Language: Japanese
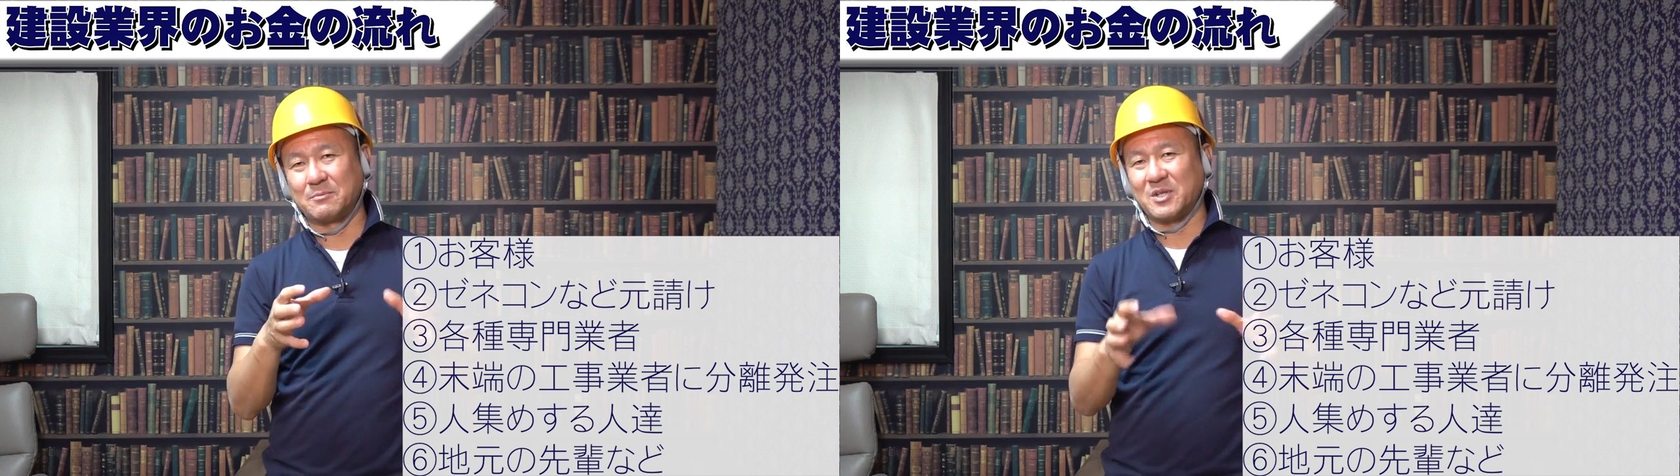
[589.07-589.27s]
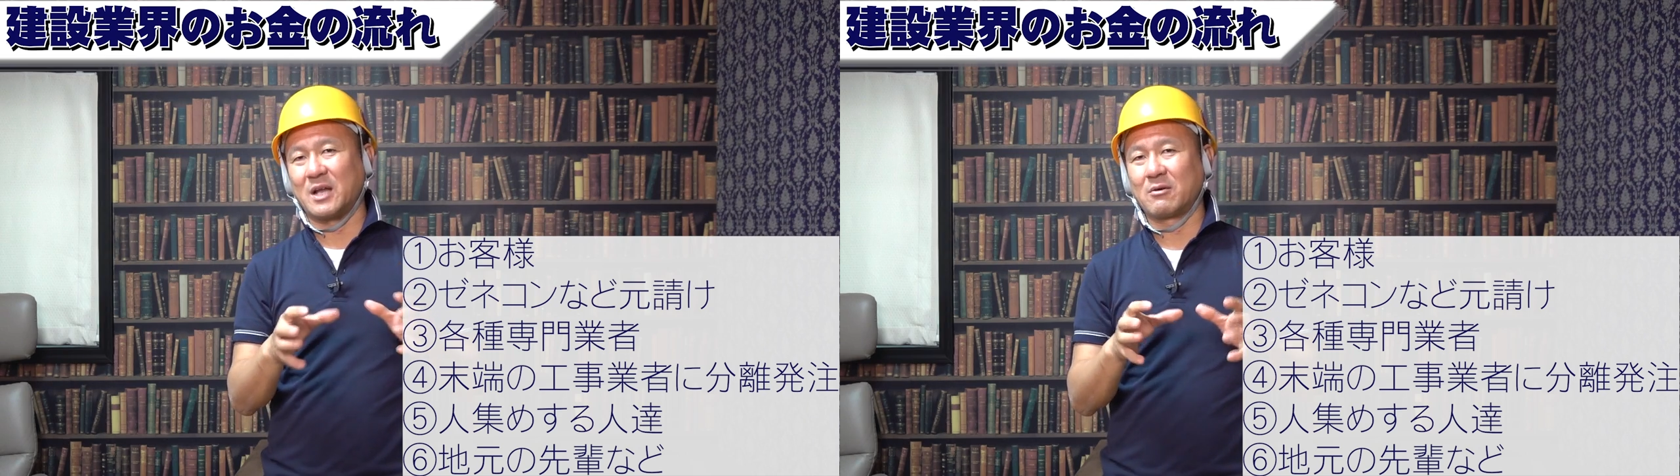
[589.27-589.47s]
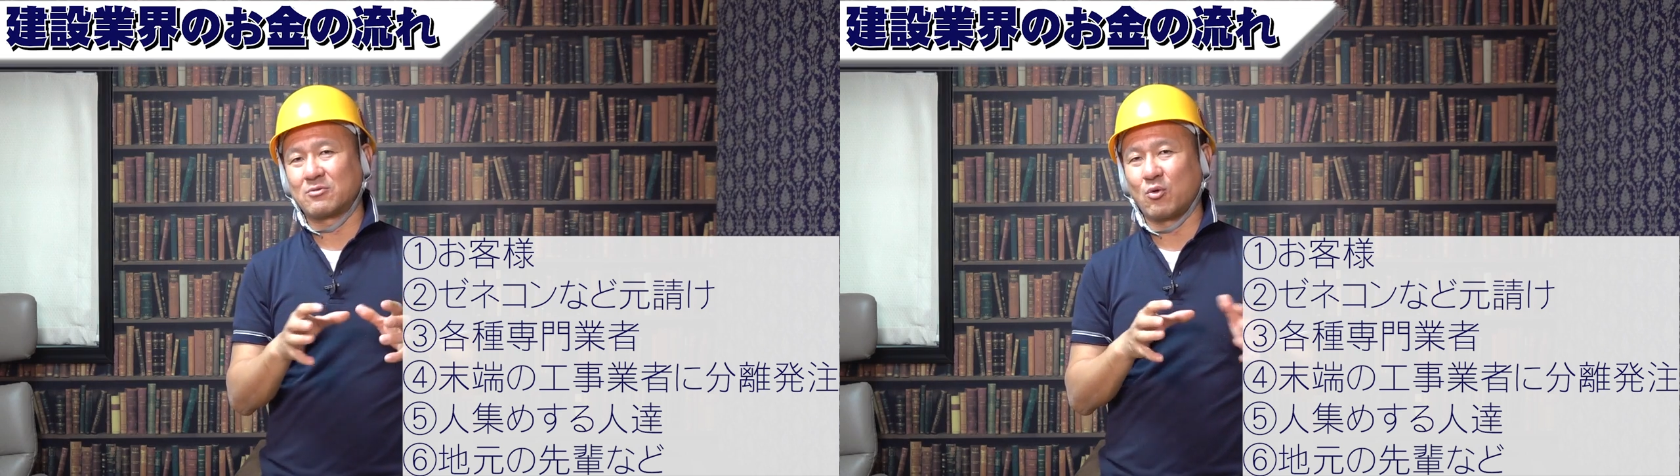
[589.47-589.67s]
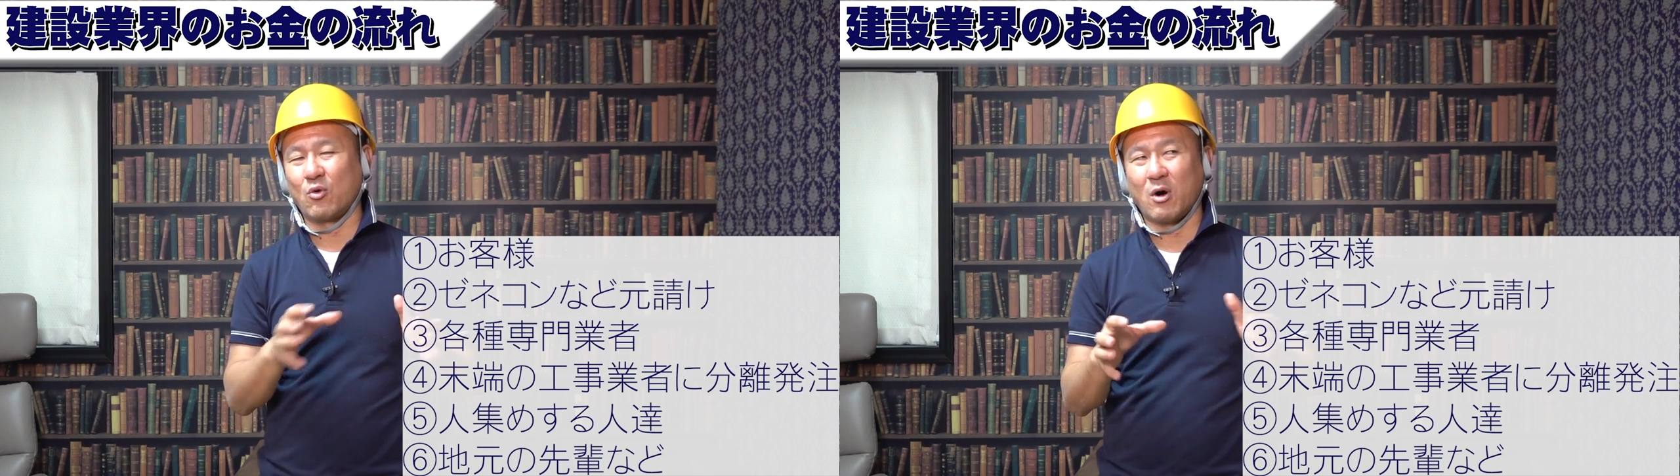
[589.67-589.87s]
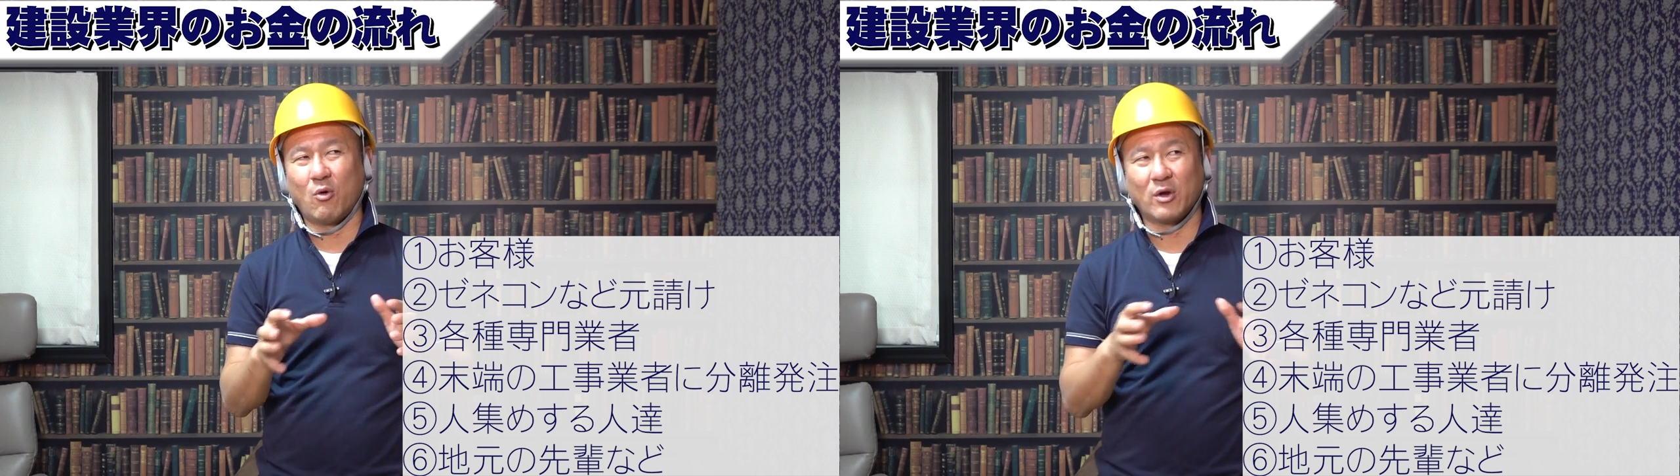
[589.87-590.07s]
みたいなとこ
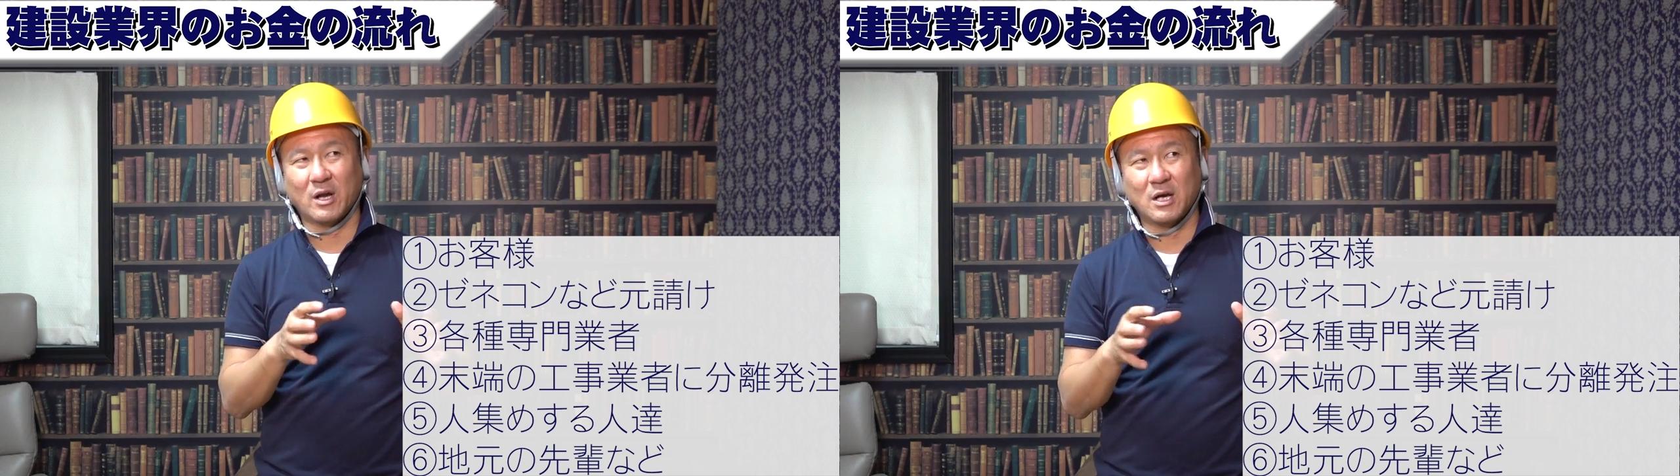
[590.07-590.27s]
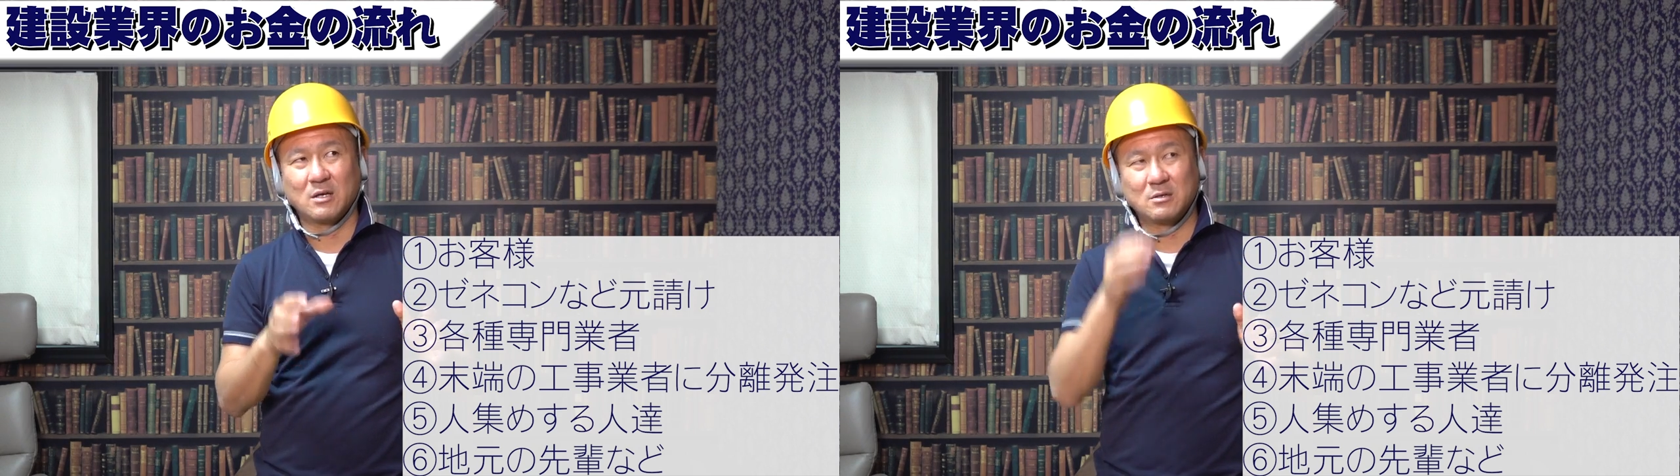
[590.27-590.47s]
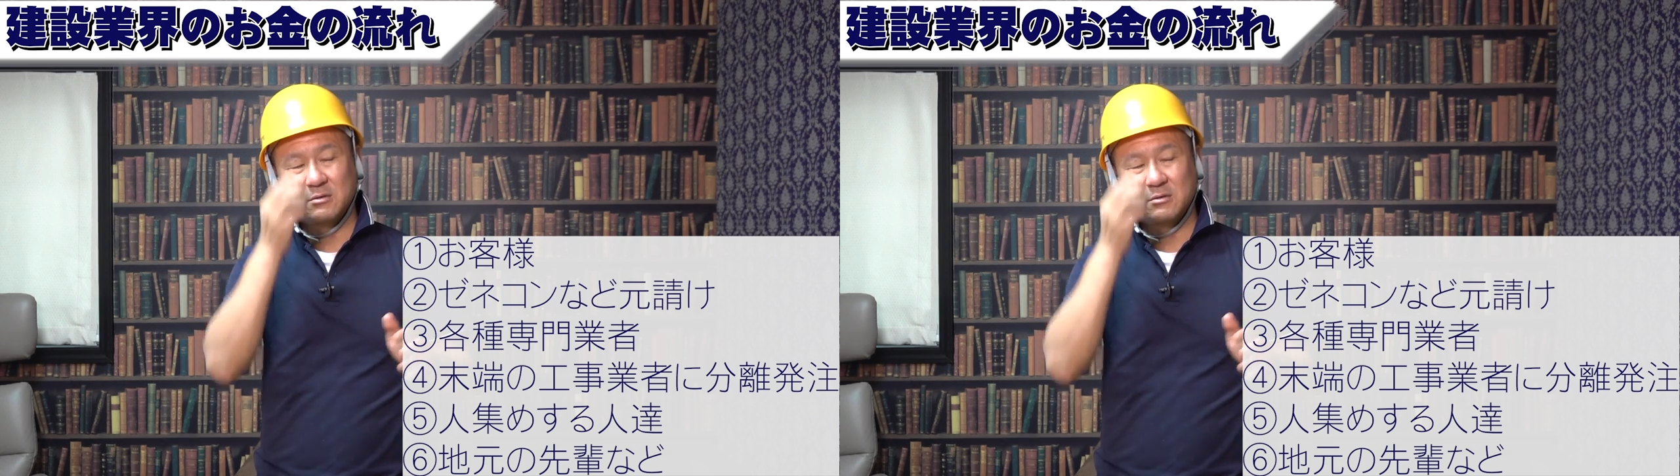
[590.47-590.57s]
ろが多いかな。